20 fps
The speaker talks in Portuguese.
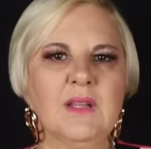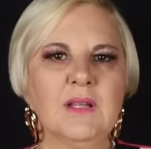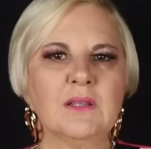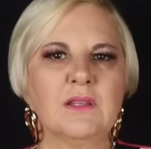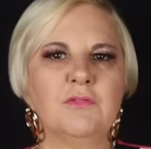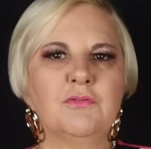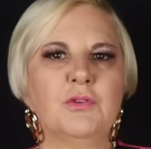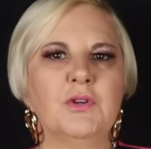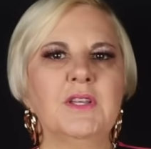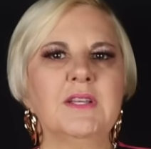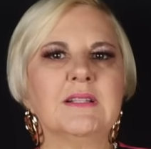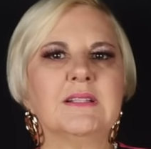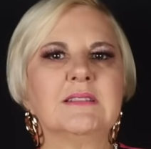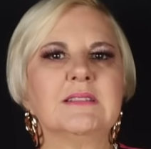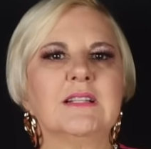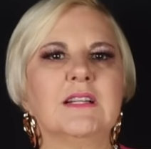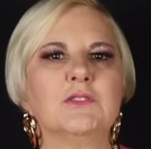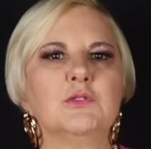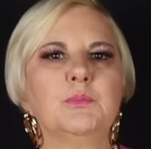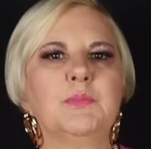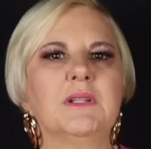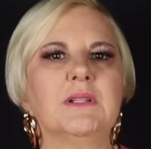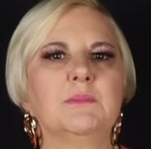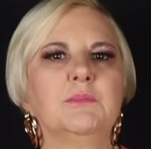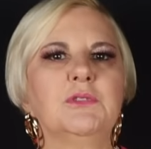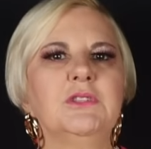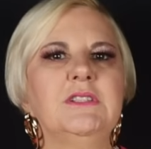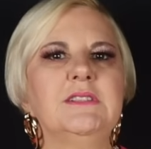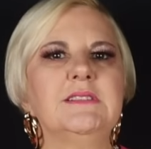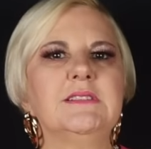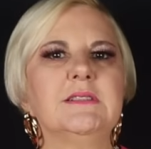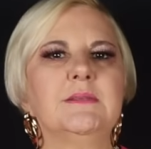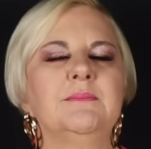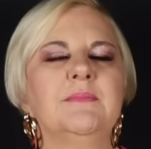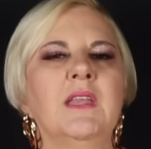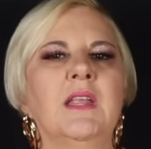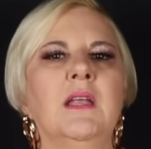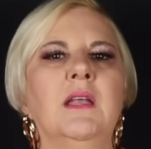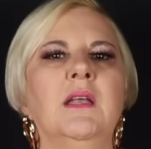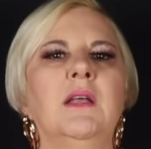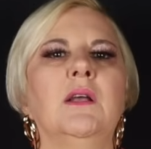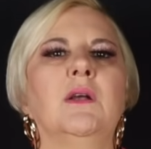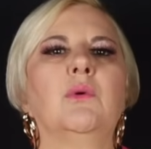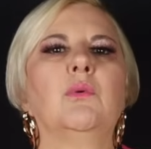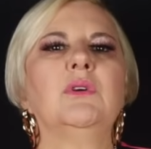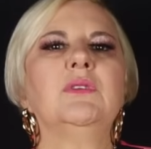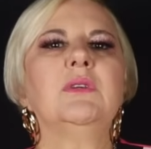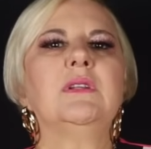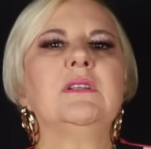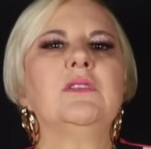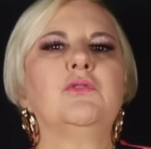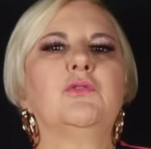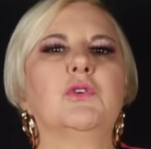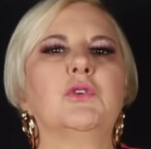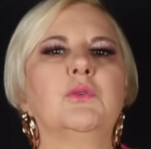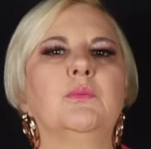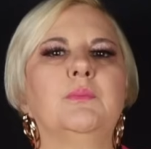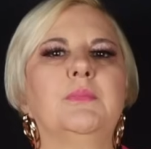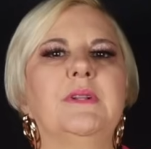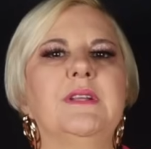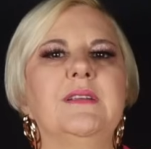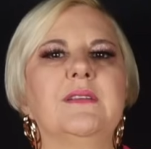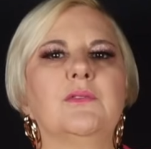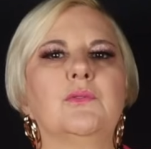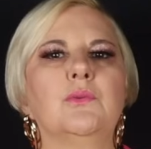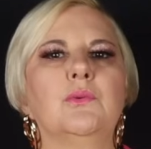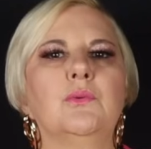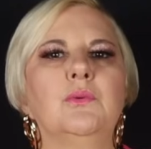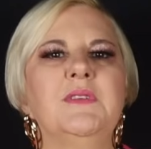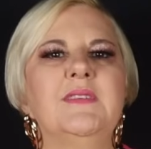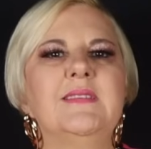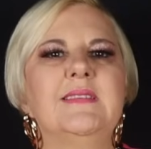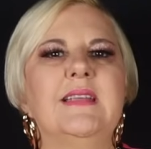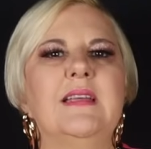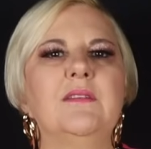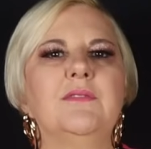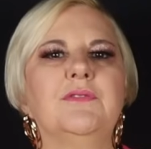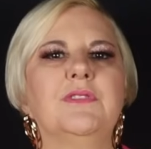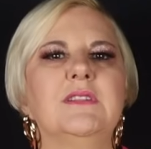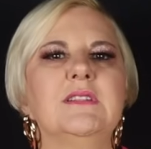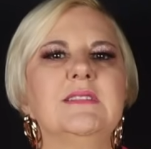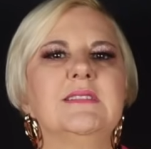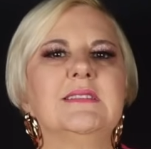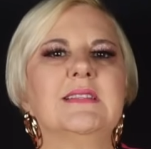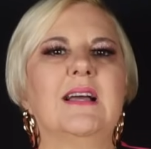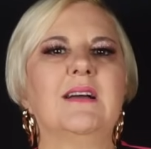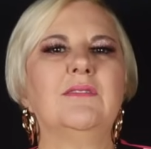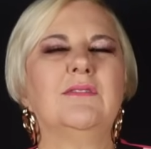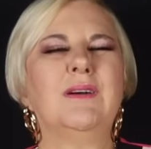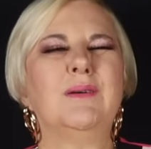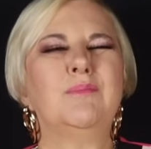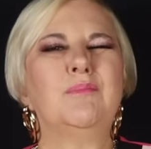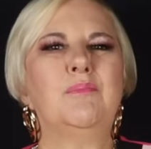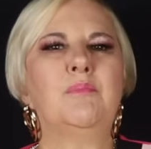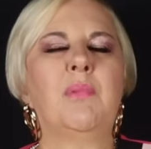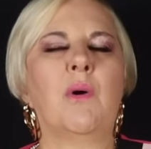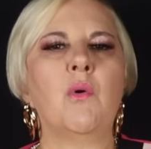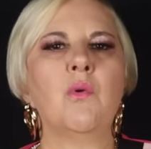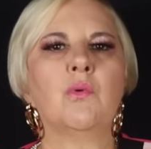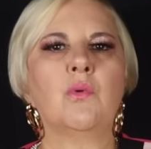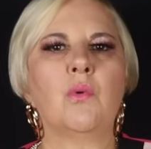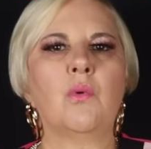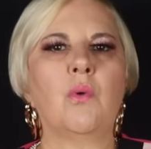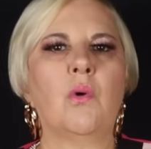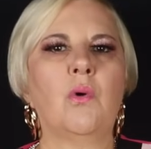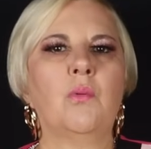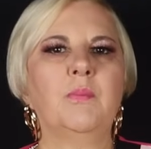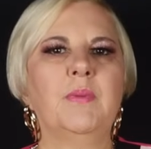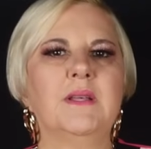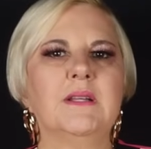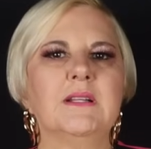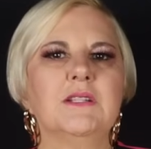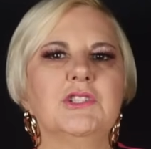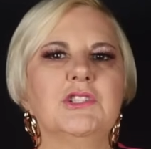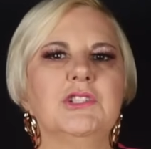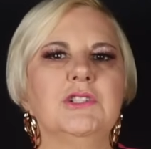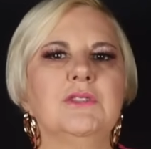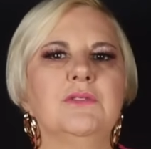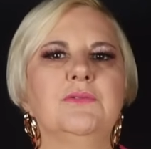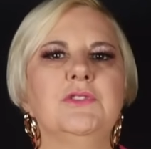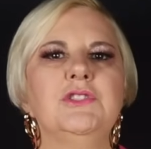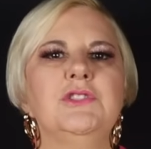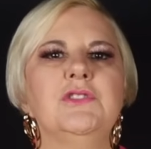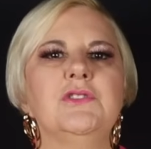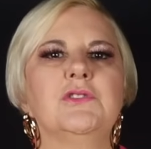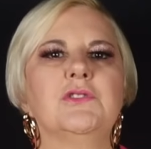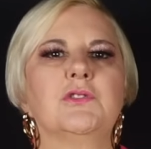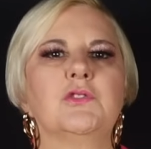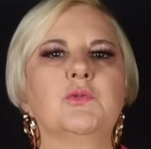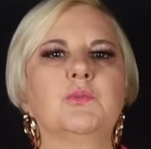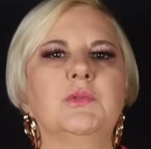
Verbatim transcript: que foi relatado pela polícia, quando eles foram presos, o Stephanie estava pouco cooperativo e disse aos